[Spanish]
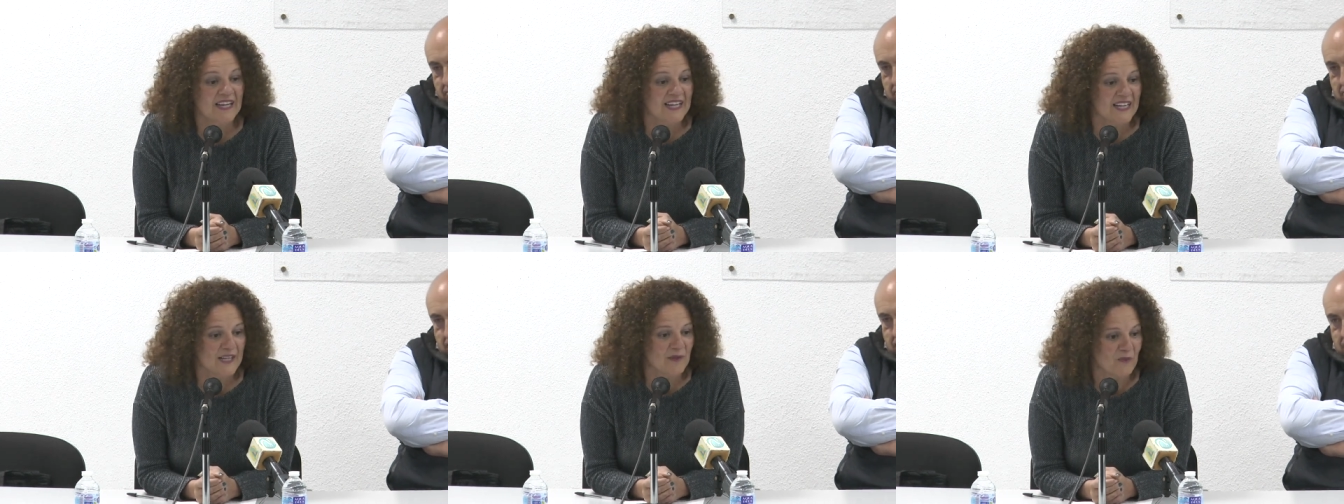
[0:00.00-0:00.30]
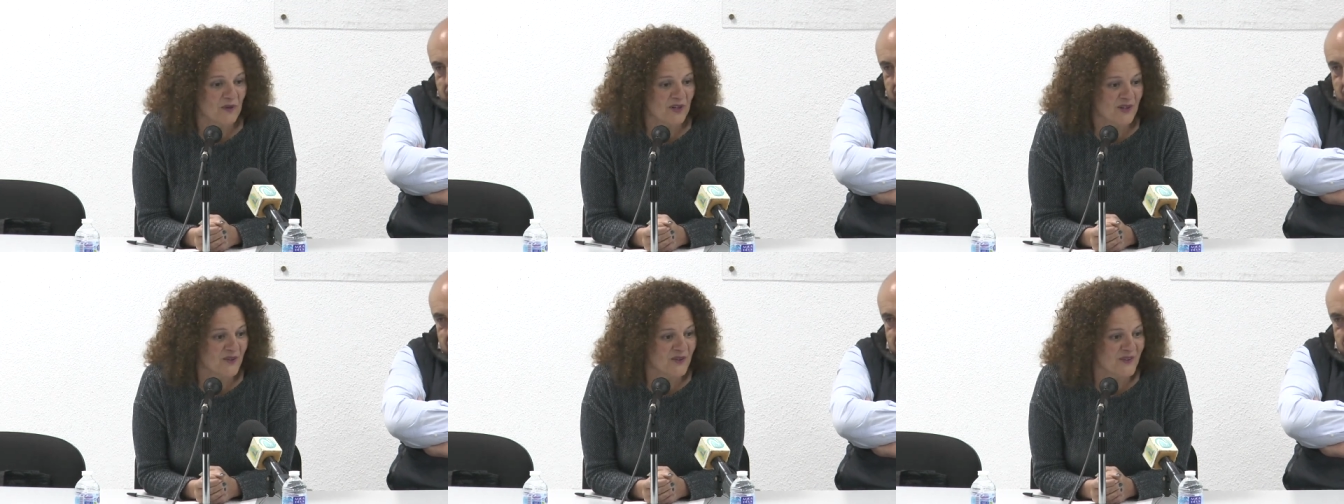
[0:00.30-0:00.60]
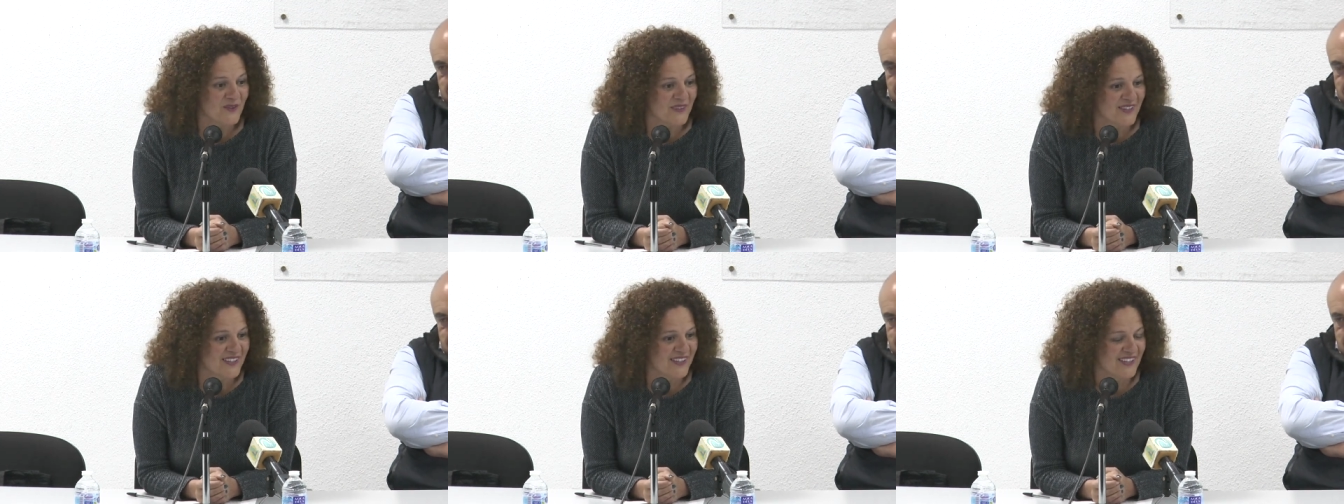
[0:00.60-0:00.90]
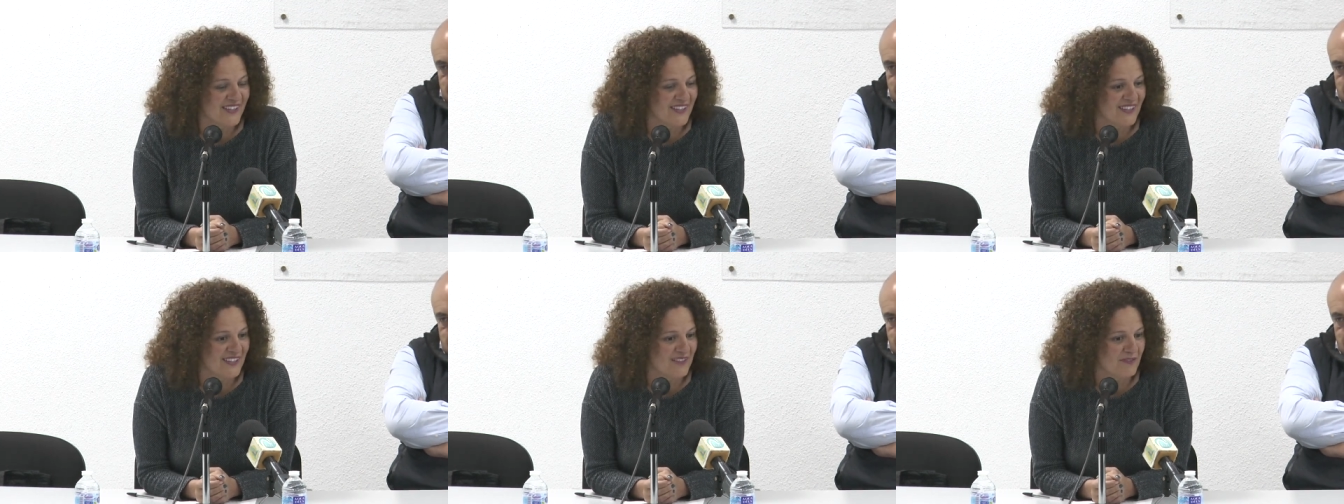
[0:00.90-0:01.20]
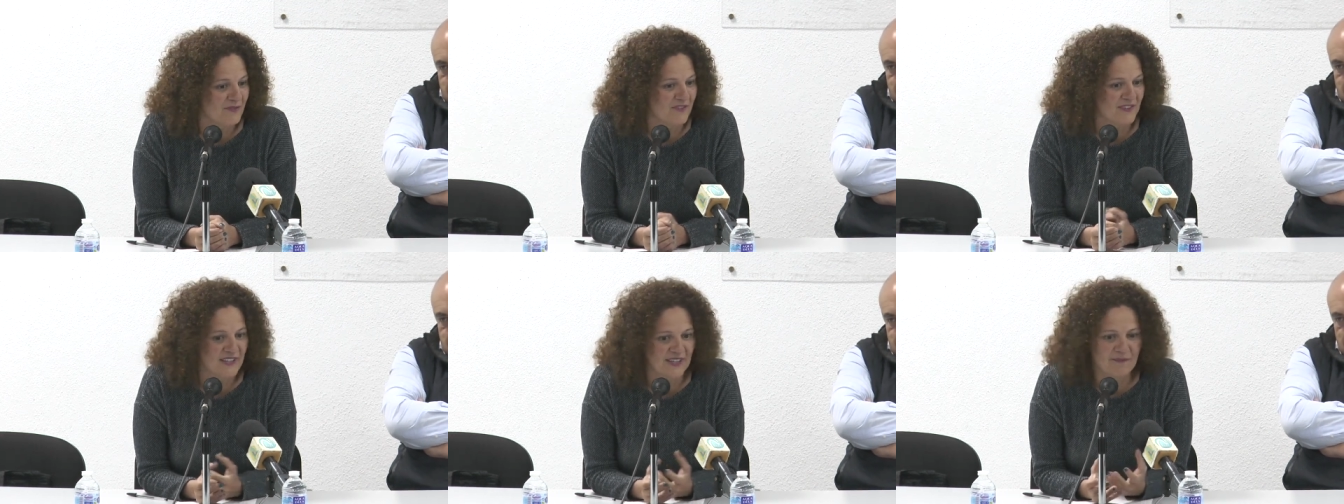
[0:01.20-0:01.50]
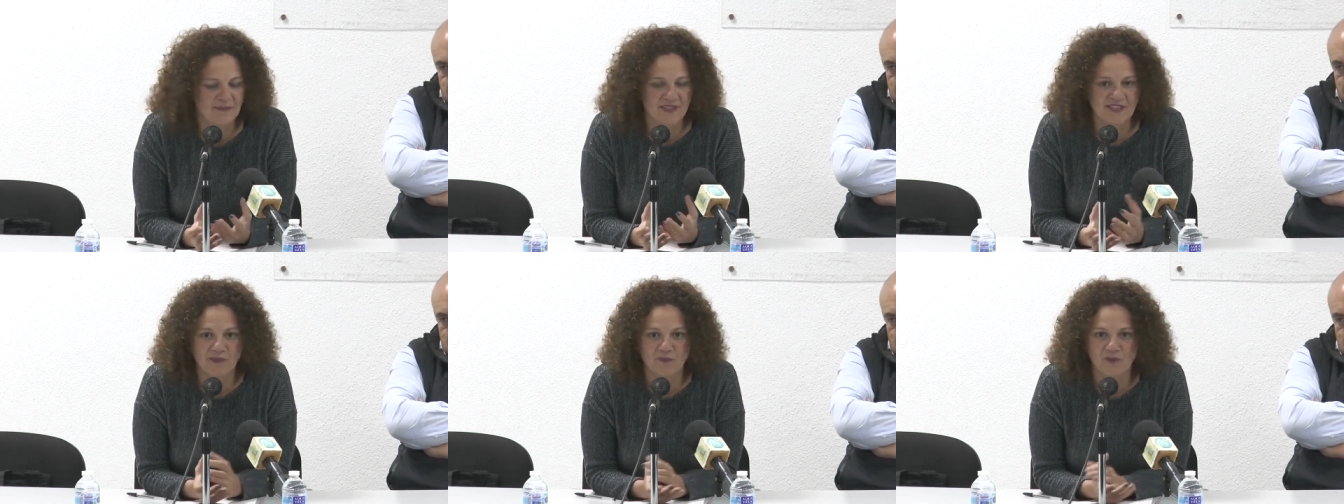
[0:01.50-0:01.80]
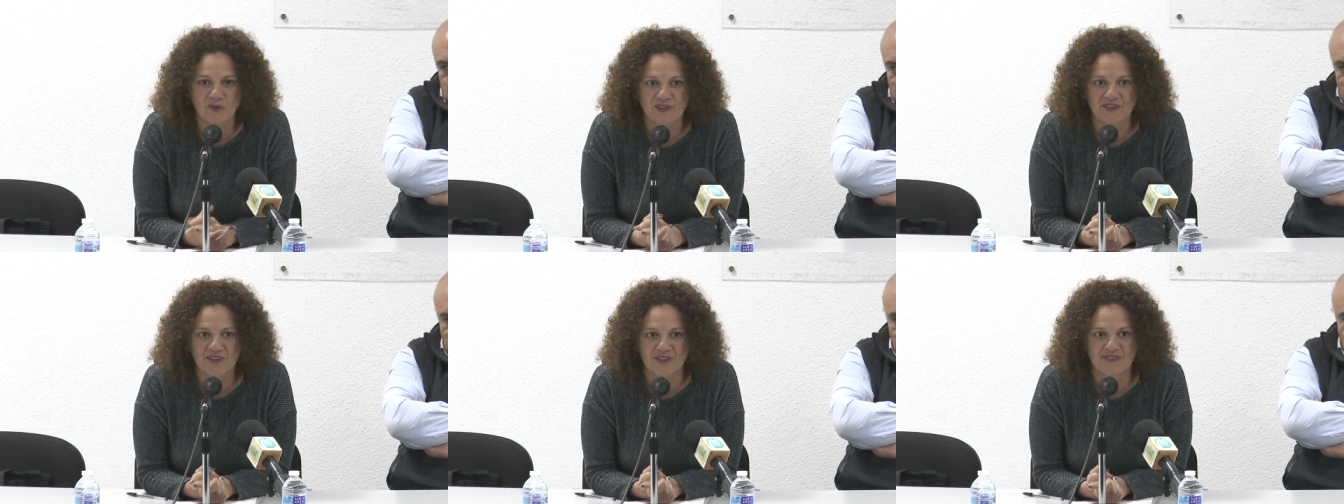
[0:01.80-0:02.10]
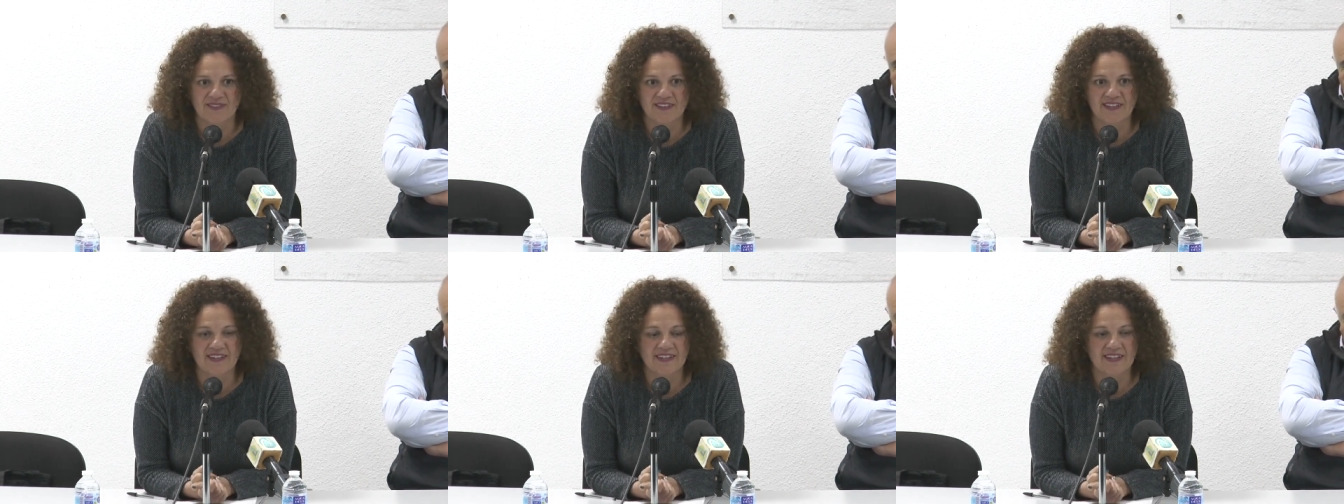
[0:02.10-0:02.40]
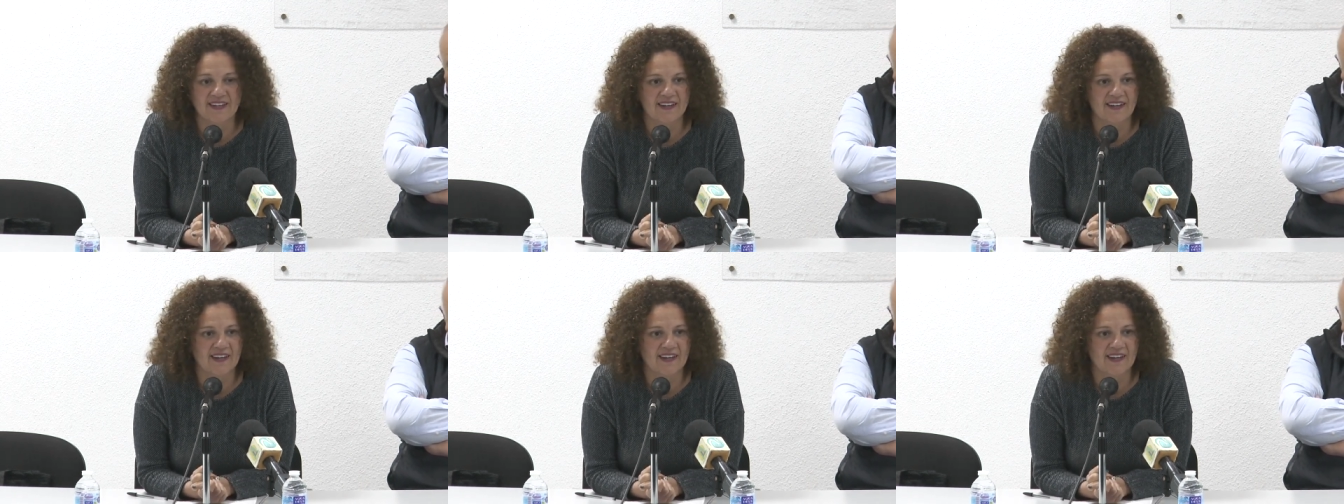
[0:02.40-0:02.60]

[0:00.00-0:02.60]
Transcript: Y bueno, y finalmente pues decirles